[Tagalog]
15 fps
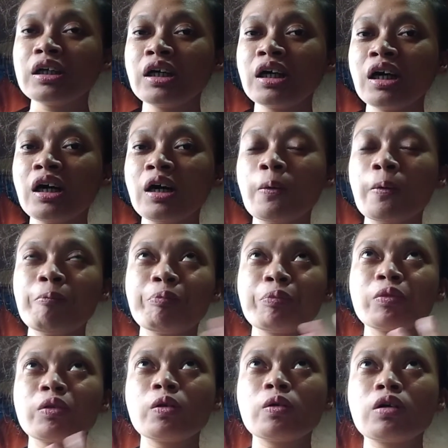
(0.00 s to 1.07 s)
nga
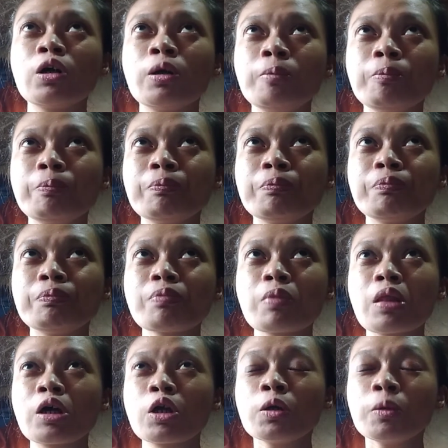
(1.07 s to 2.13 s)
karon
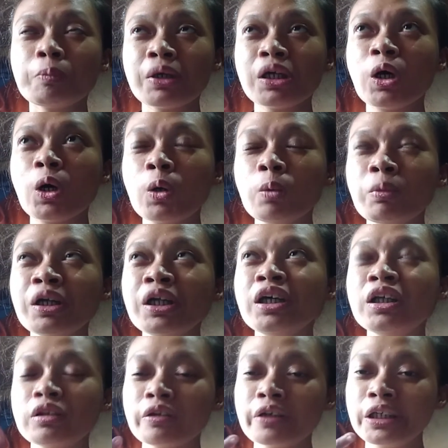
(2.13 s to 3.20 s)
karon panahuman
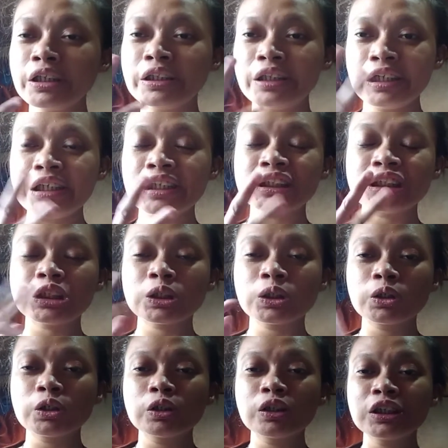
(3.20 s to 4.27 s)
in 3 days.
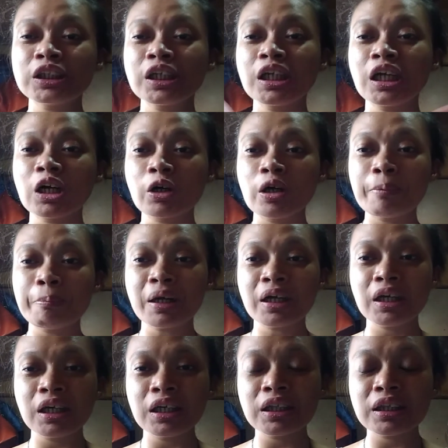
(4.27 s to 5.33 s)
So disa na ako
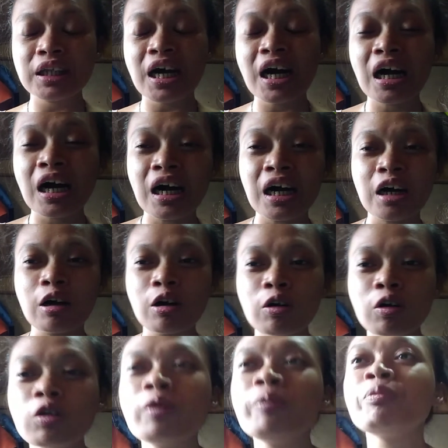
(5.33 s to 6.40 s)
ipakita ako
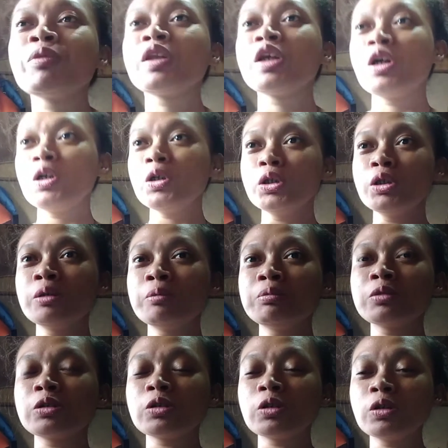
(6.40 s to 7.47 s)
akong room
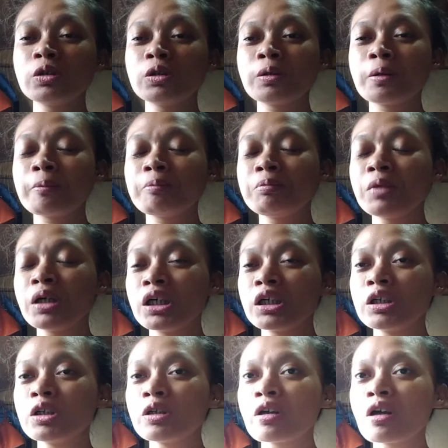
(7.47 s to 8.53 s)
kung mag
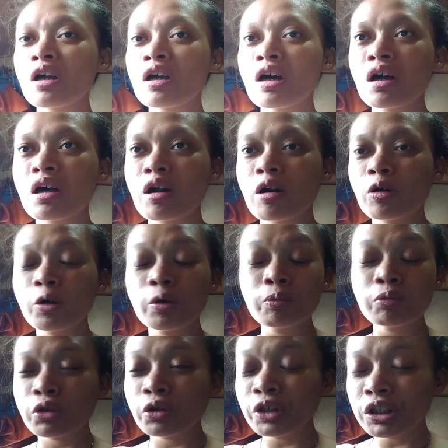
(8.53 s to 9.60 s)

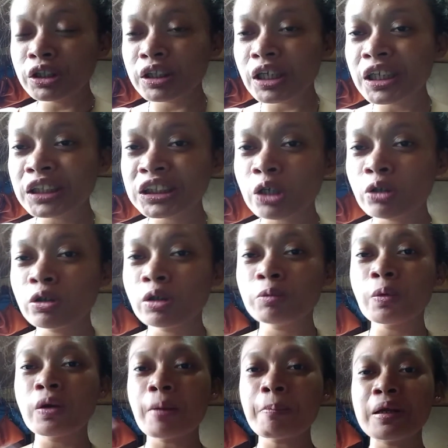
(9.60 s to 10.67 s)
room tour ta sa so, kung
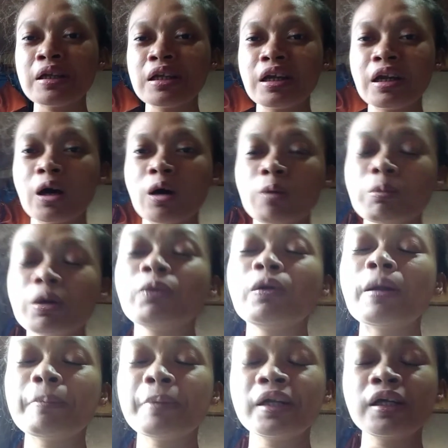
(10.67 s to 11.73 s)
wala pa ni nahuman,
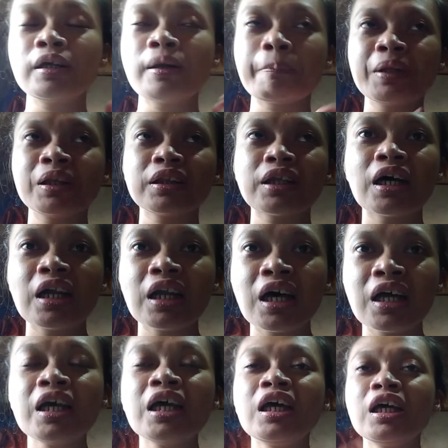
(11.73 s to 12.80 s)
wala pa ni na
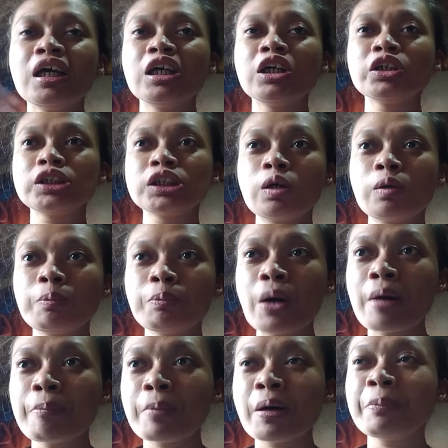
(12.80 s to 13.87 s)
pintalan. Ngayon sa kong
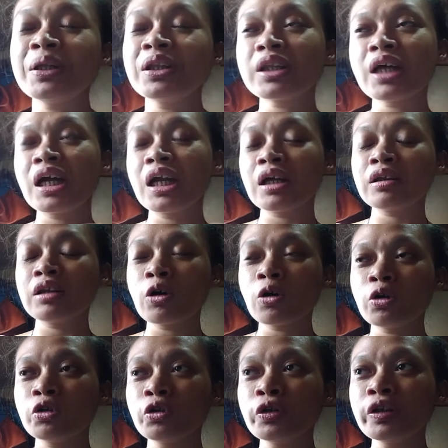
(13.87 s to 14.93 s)
papa pintalan daw
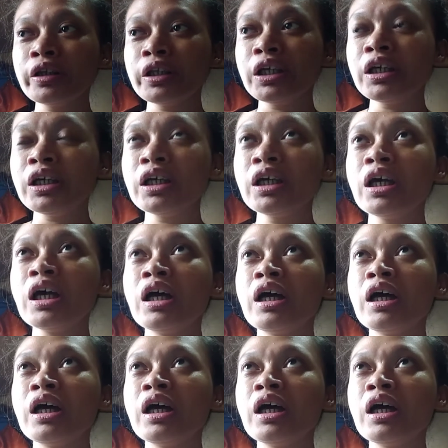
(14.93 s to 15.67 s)
ko ni